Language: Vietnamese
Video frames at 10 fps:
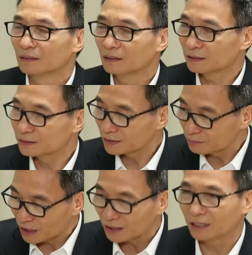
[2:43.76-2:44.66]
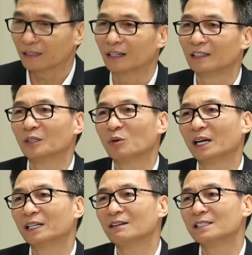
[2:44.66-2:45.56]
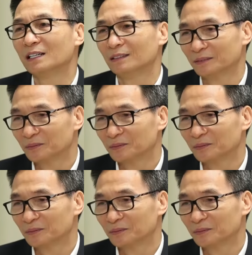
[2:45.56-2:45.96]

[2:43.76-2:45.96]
Tức là dịch bệnh này là liên quan đến người dân.